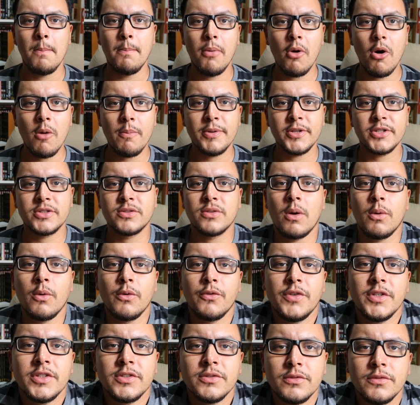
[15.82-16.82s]
Bom pessoal, eu
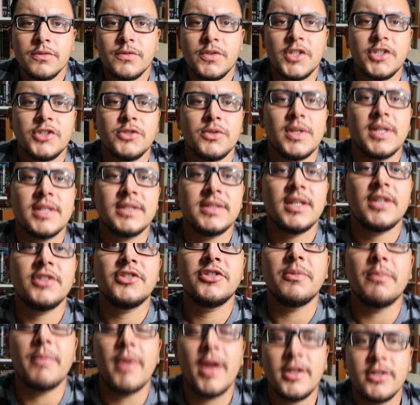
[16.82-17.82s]
fiz um vídeo
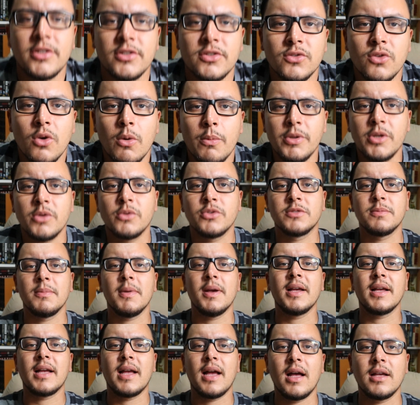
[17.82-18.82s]
recentemente sobre os
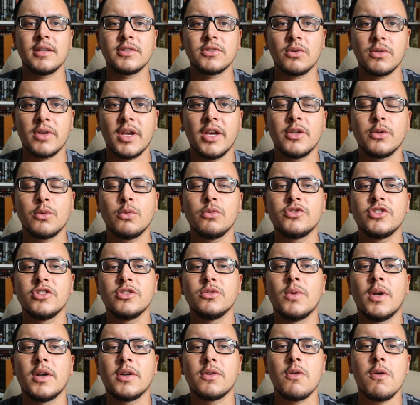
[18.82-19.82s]
mangás que eu quero
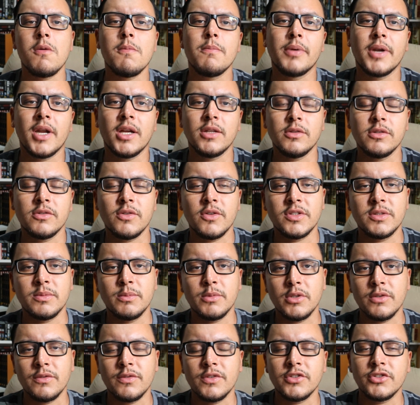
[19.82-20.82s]
continuar comprando em
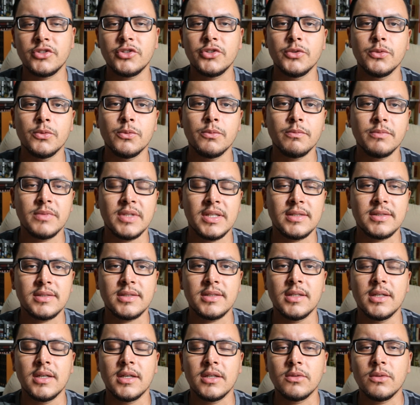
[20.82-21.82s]
2021,
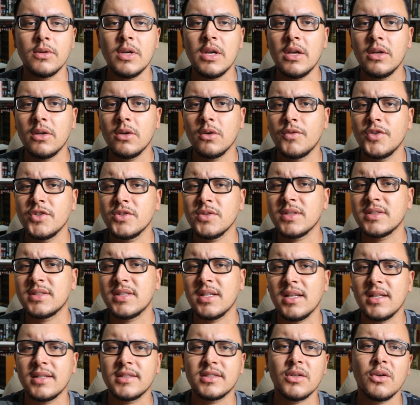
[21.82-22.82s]
nesse ano. Eu fiz uma
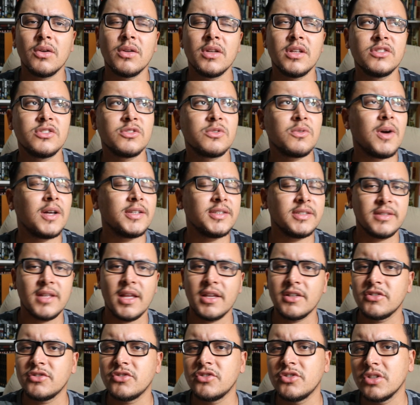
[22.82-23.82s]
seleção aí de quase
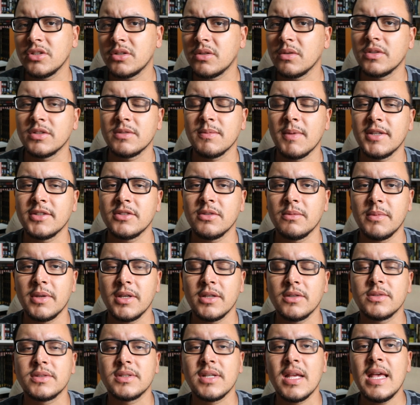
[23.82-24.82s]
10 títulos mais ou
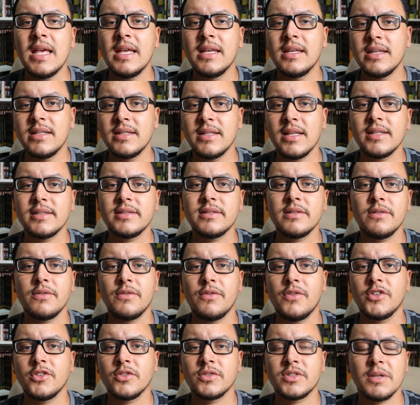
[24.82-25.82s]
menos e nesse
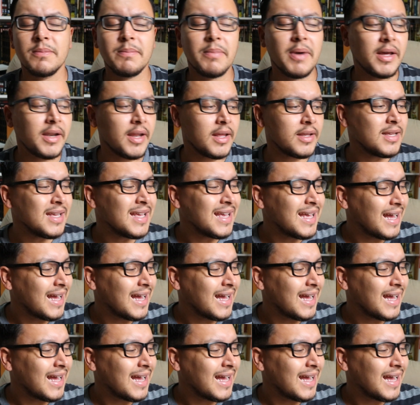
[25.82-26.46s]
vídeo eu separei